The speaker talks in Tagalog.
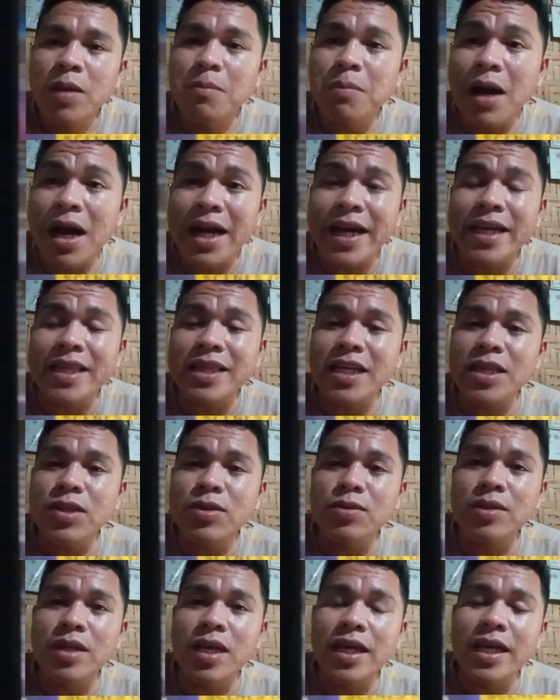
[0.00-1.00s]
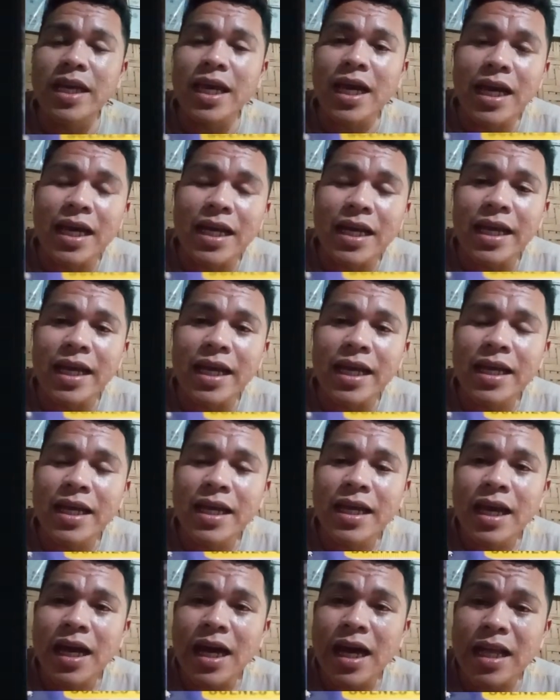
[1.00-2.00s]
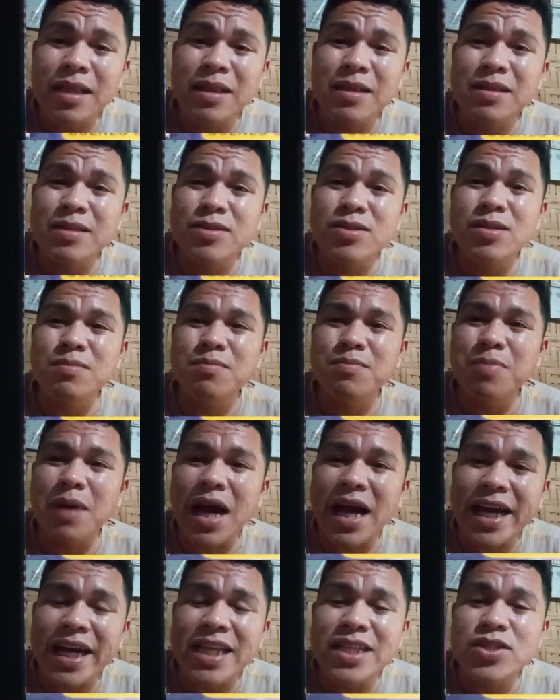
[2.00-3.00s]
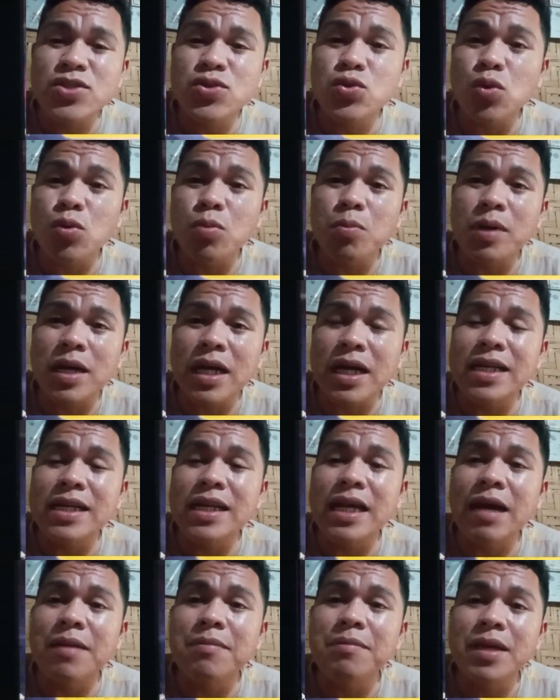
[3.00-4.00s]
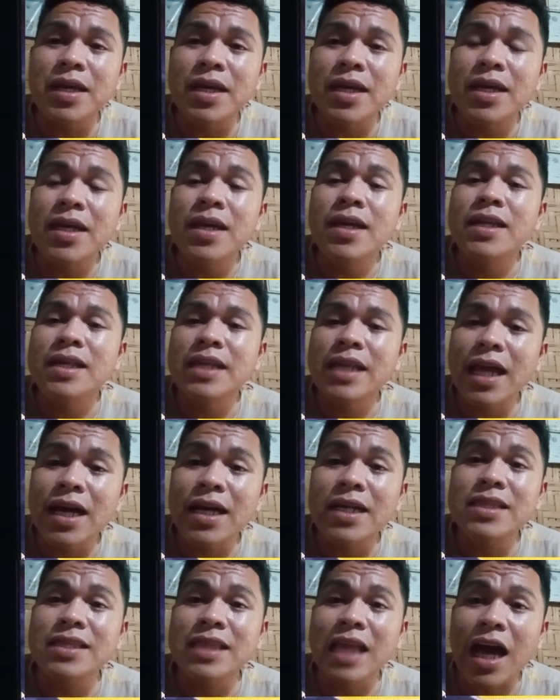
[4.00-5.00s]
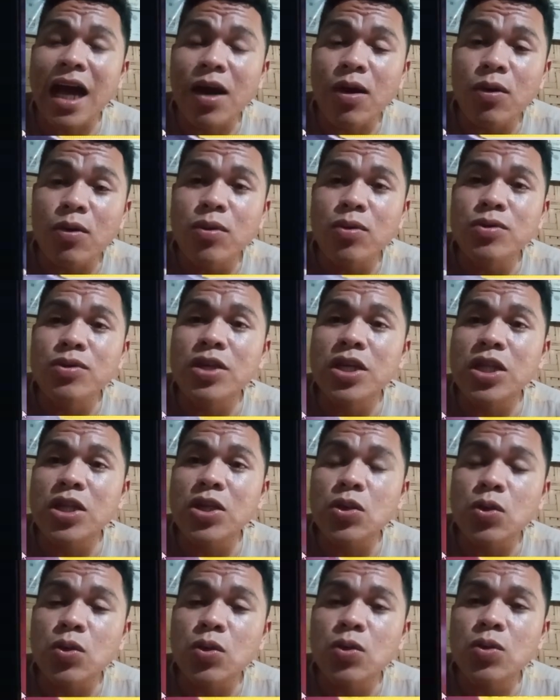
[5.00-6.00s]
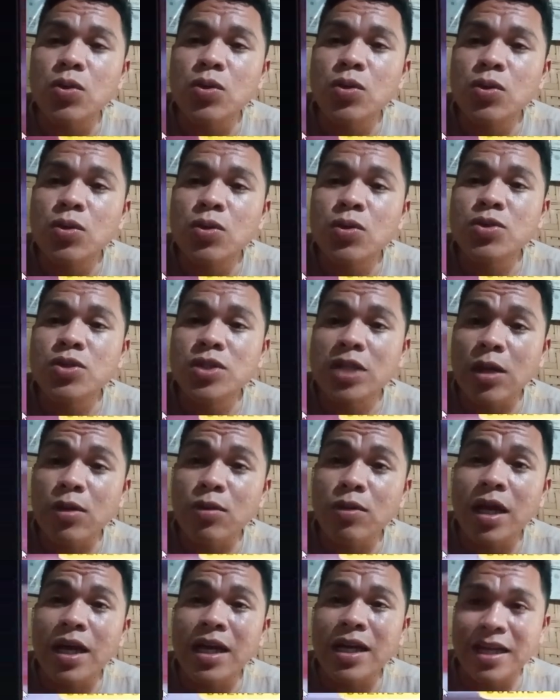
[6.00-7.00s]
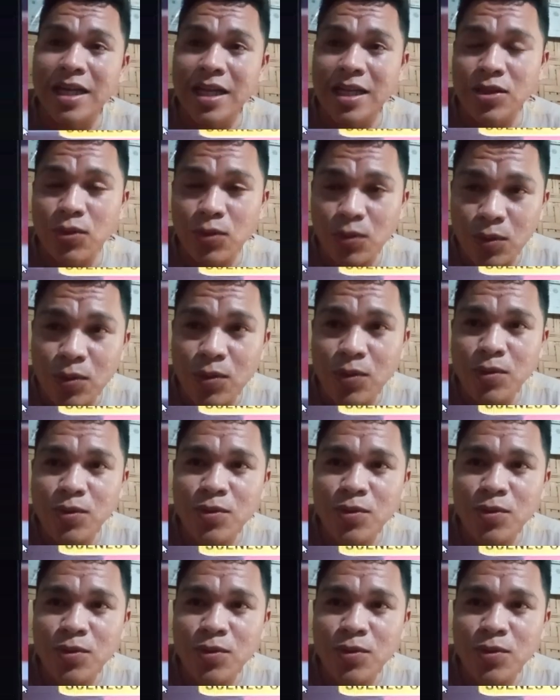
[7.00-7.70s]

Bakit ito nangyari at bakit sobrang dami ng tao dito sa lugar na to.